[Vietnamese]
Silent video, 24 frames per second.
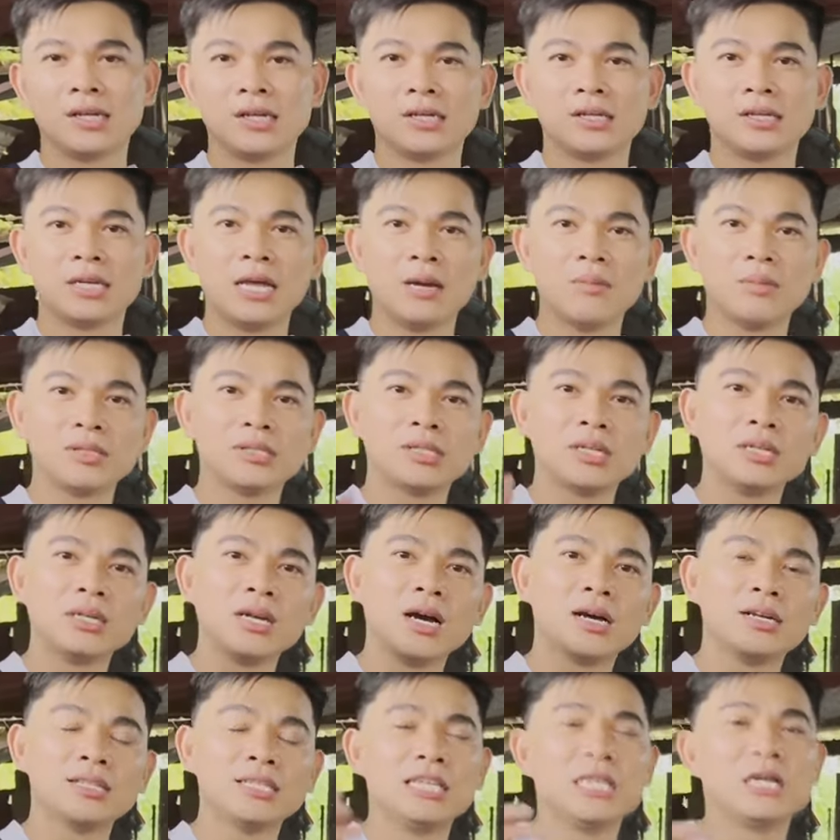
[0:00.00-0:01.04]
Nếu mà trứng
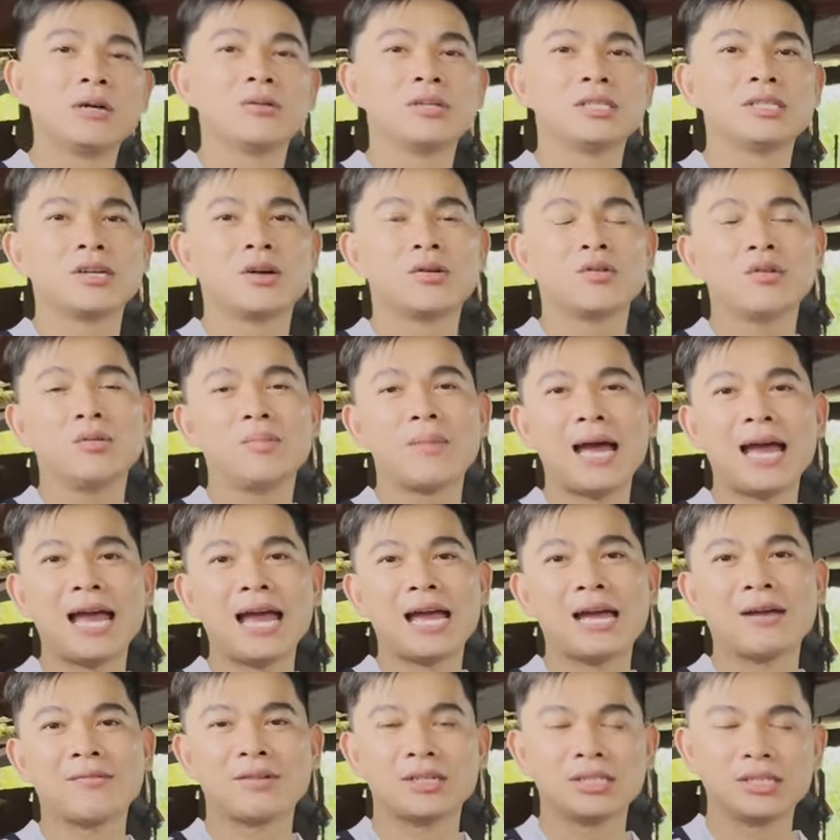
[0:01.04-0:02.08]
nở nhiều thì cho nuôi
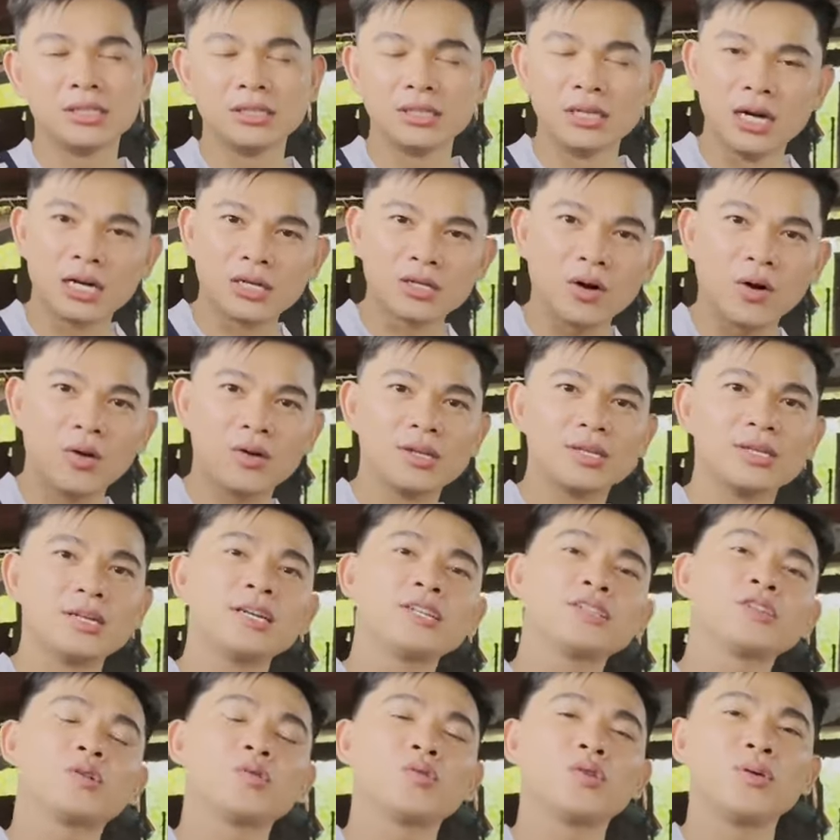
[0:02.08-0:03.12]
ba. Và trứng nở rộ lần nữa
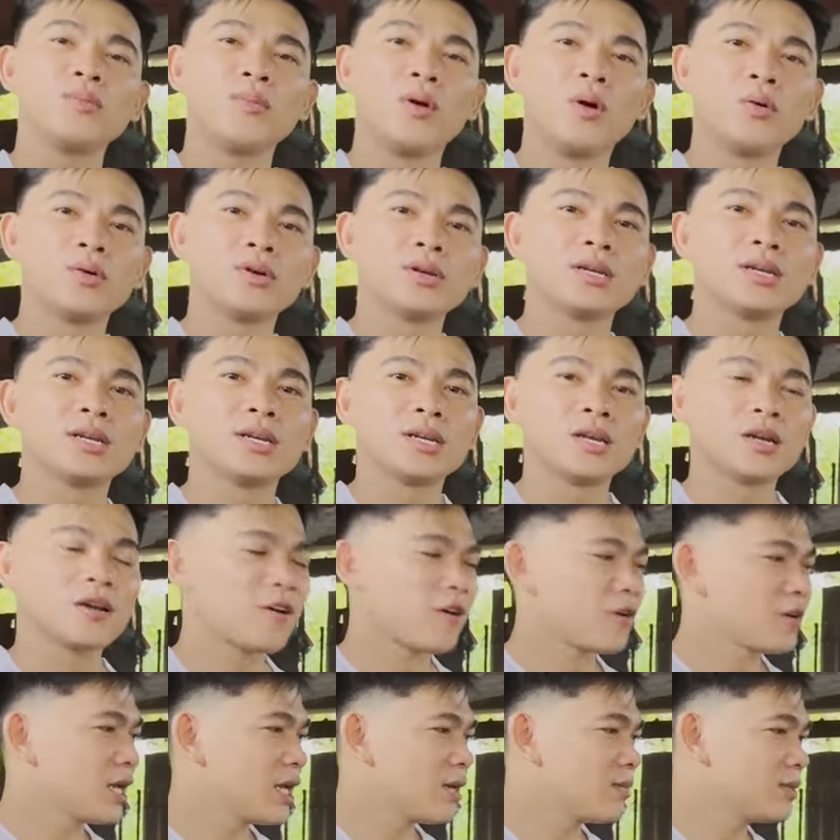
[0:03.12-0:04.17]
thì cho nuôi bốn.
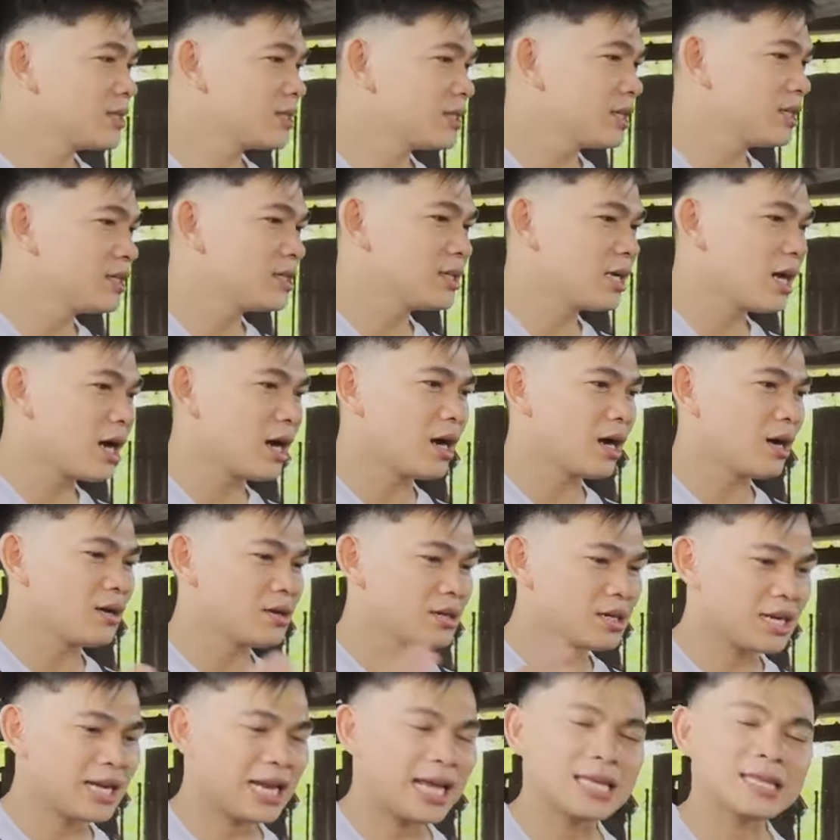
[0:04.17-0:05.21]
Còn nếu mà trứng
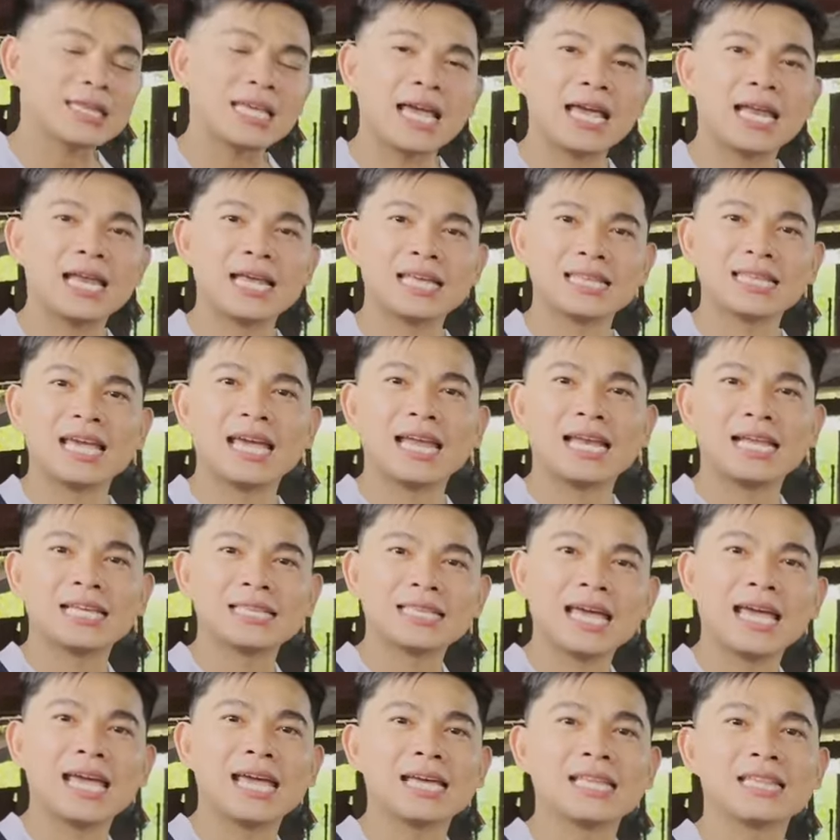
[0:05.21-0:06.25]
nở lẻ tẻ lẻ tẻ lẻ
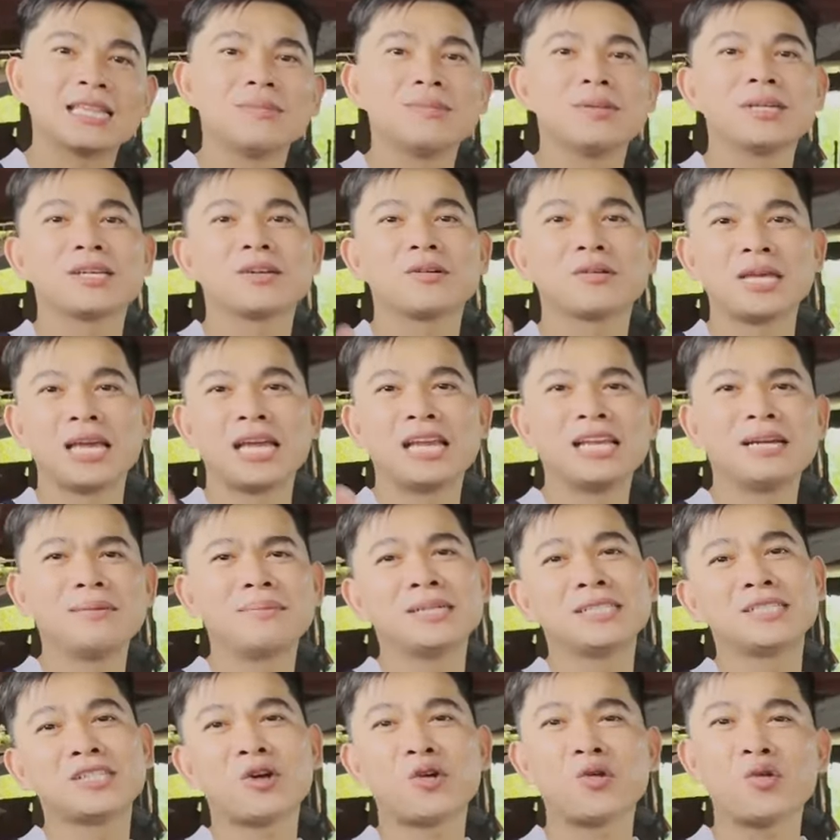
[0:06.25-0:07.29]
tẻ thì mình có thể
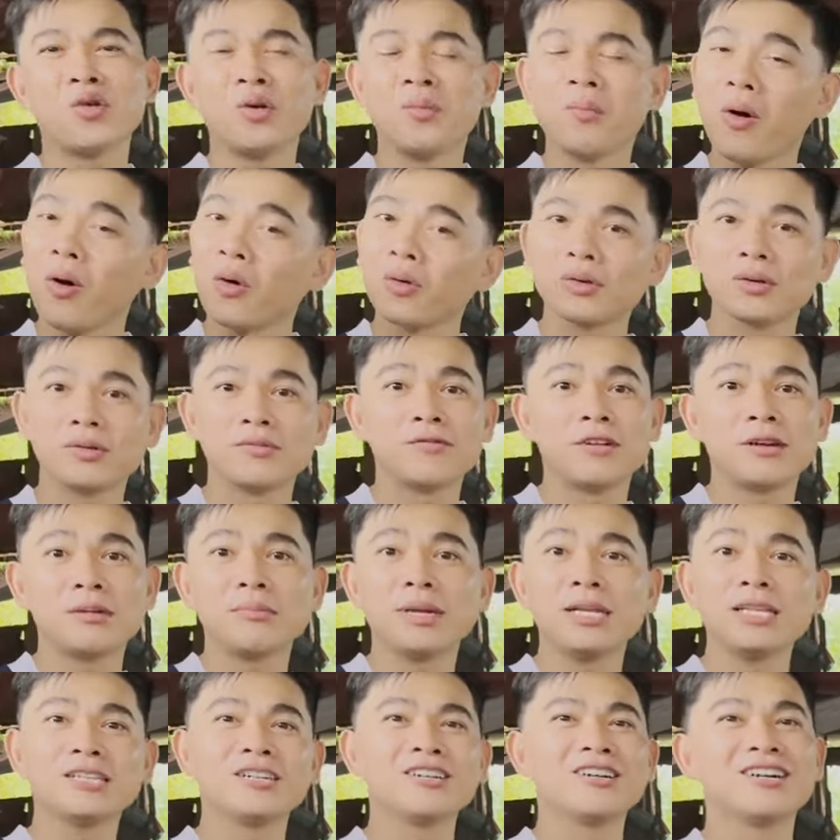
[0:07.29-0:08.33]
mình cho nuôi một vẫn
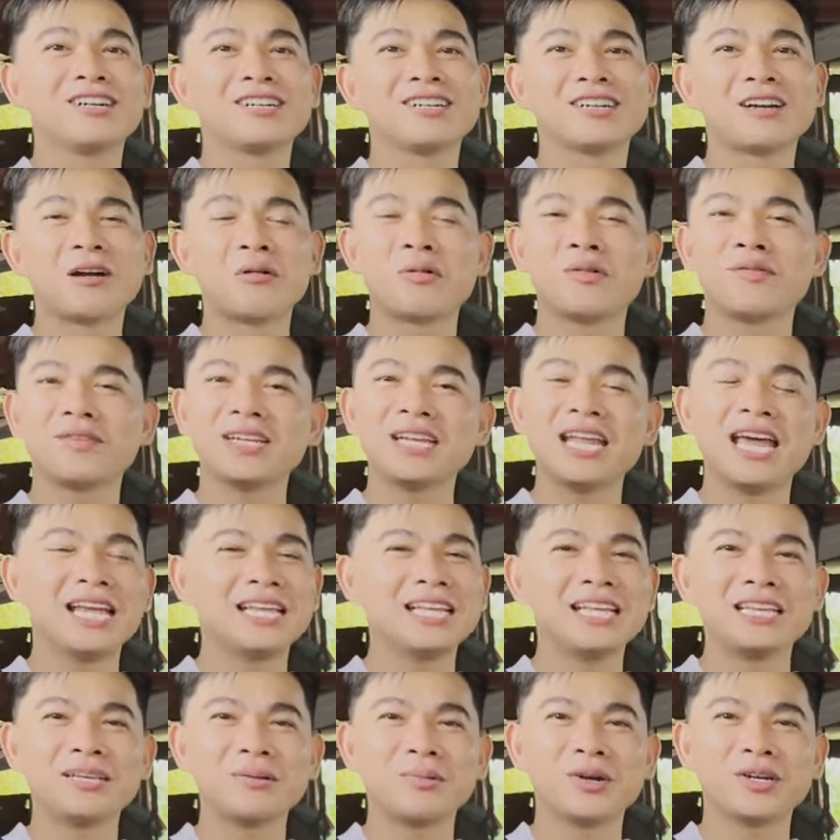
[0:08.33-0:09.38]
bình thường, không có vấn đề
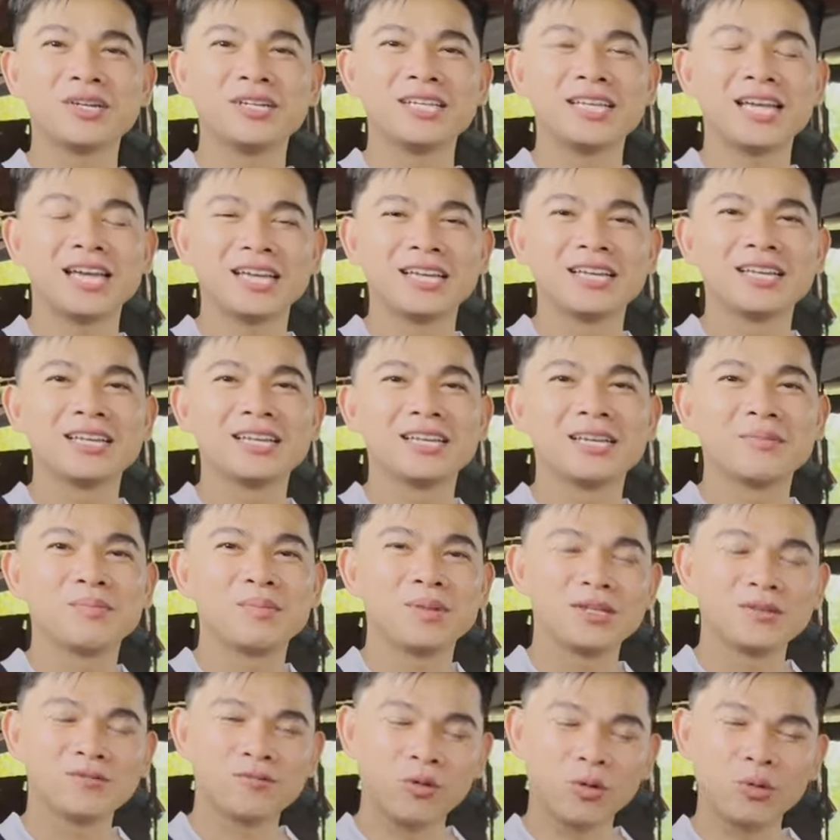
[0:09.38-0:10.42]
gì nha mọi người nha.
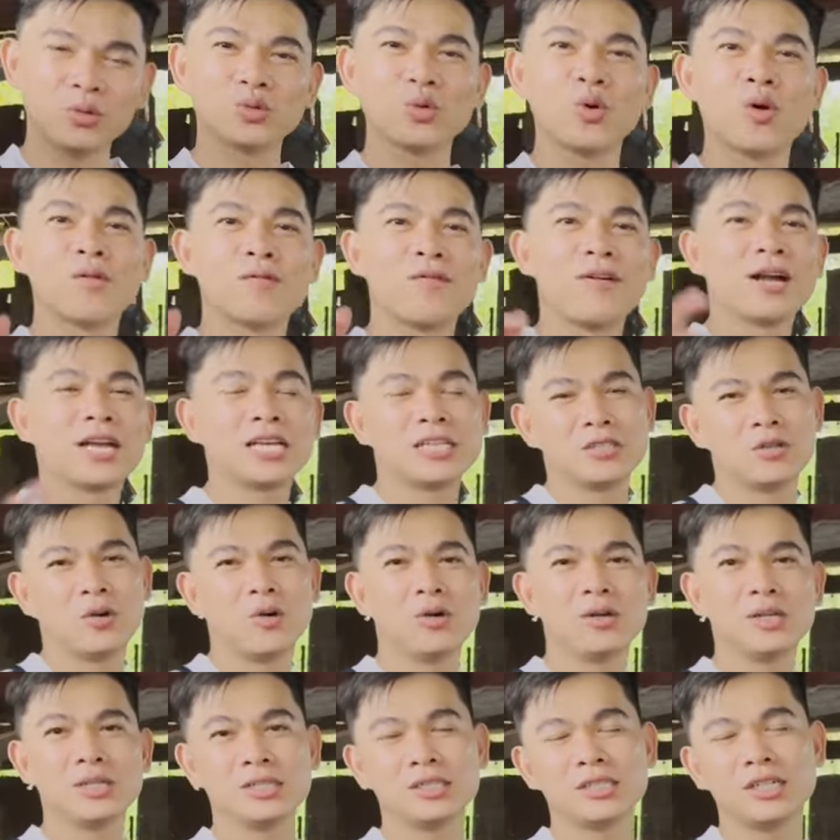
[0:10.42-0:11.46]
Mình phụ thuộc vào cái số
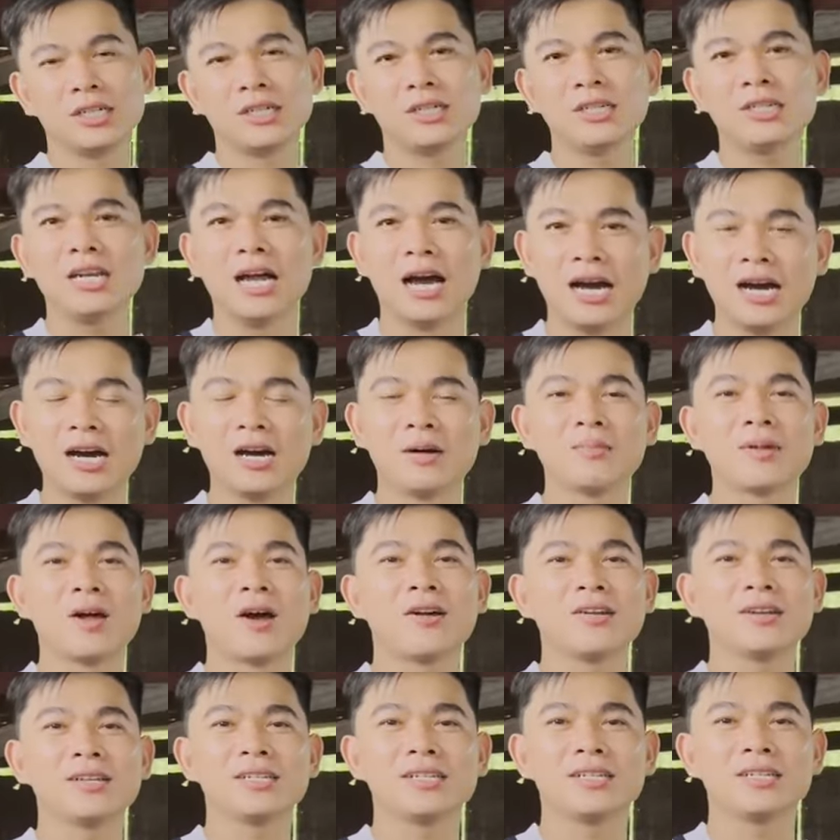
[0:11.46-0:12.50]
lượng trứng nở không
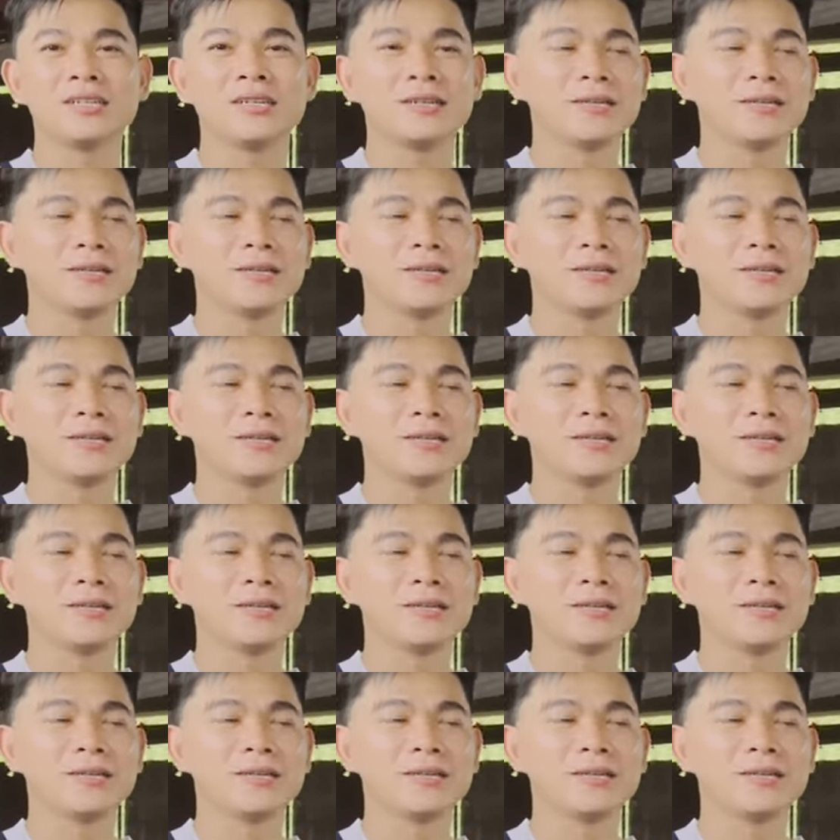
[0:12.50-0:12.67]
đó nữa.